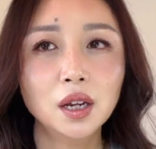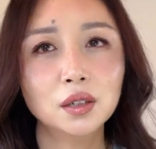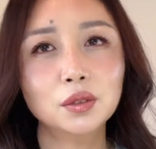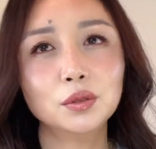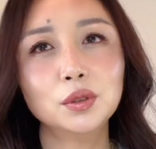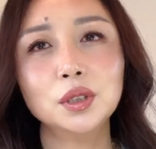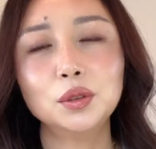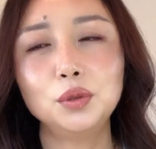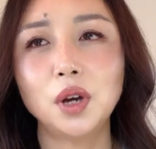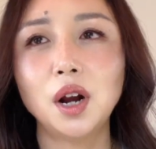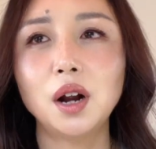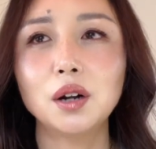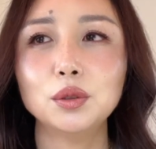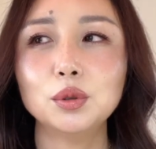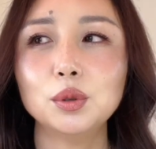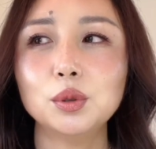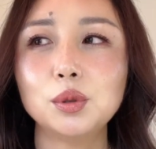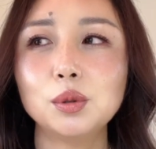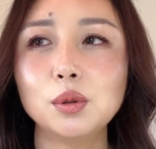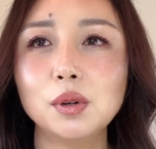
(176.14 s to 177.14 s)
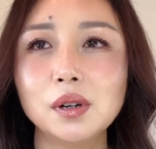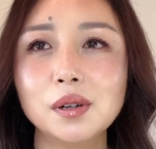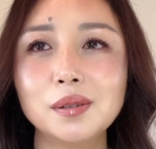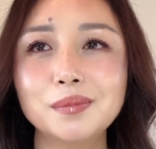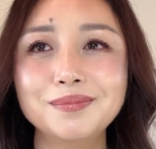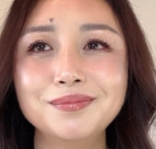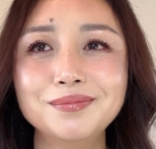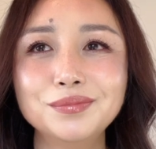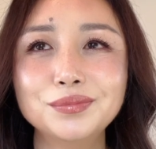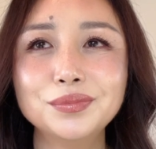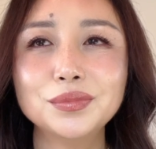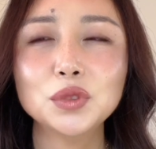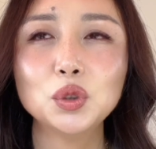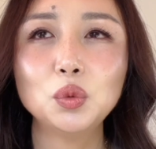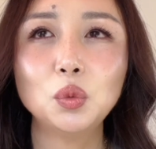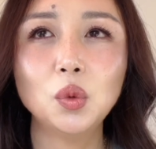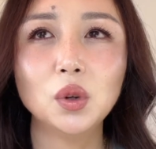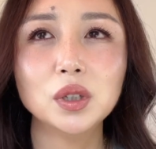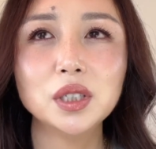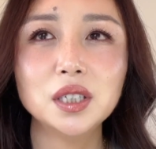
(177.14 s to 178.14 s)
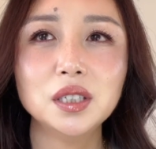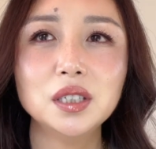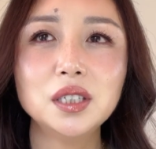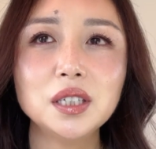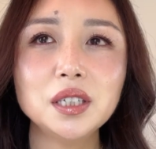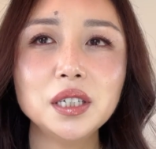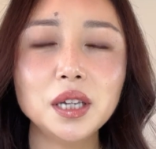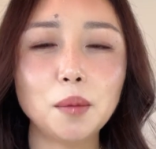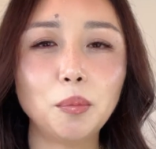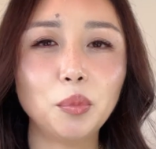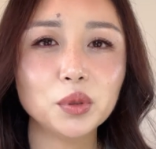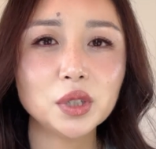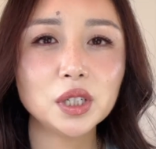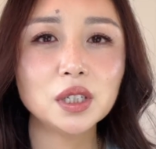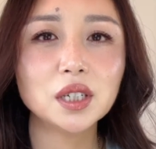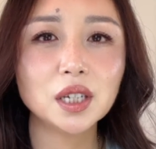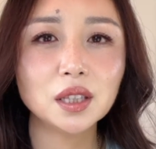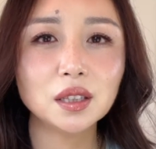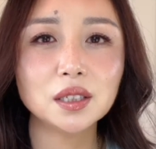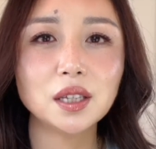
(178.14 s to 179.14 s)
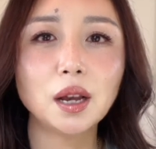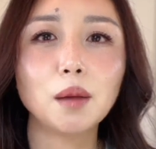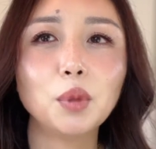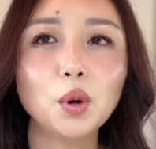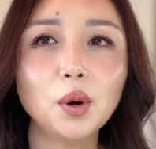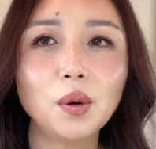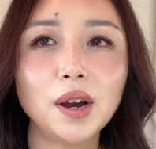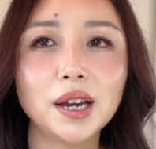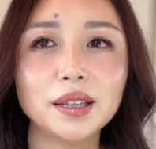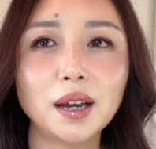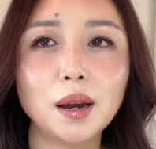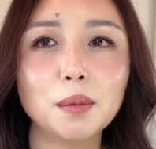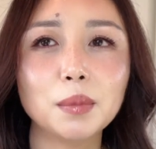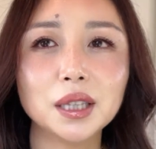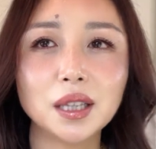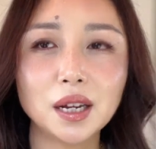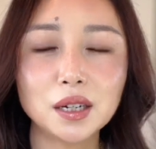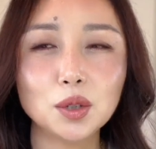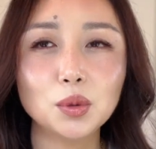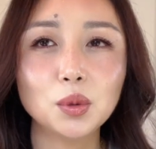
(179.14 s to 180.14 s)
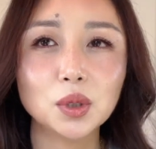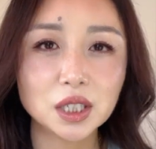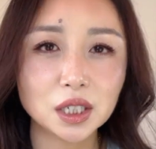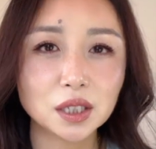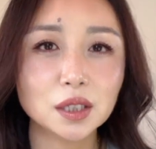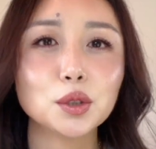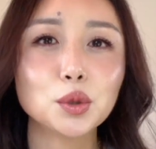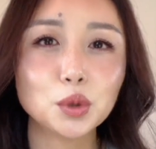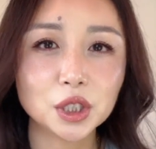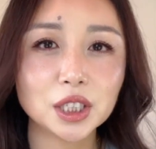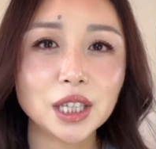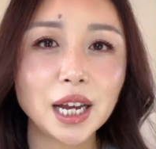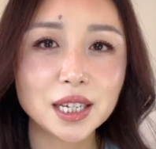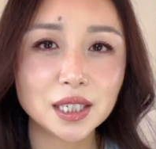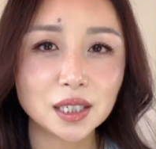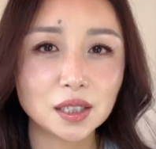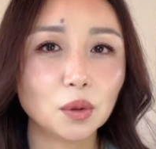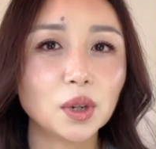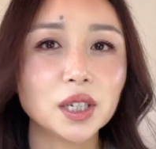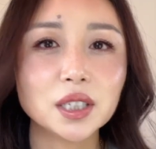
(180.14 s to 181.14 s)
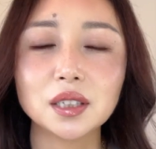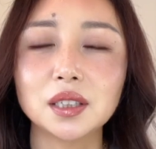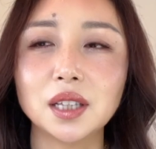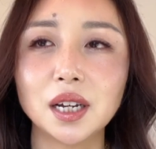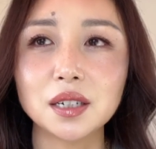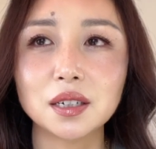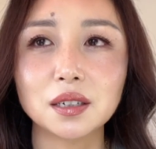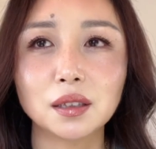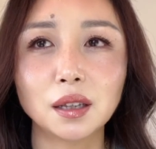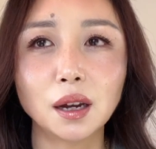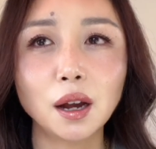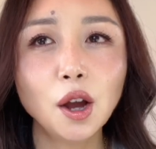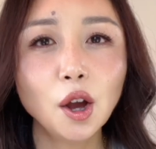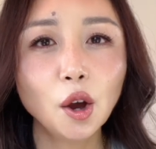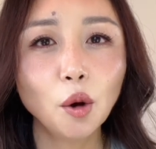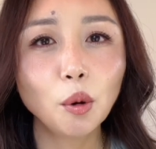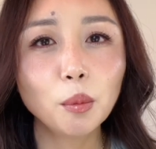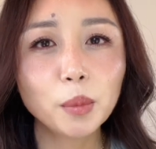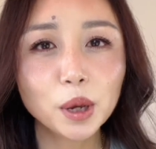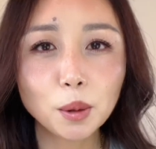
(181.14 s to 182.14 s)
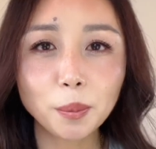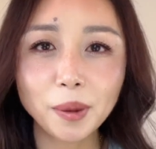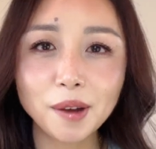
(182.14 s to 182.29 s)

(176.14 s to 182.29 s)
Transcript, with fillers: 这个女孩就说：“嗯，我其实也不是真的想破坏他们，但是我真的就是太喜欢这个男生了，我没有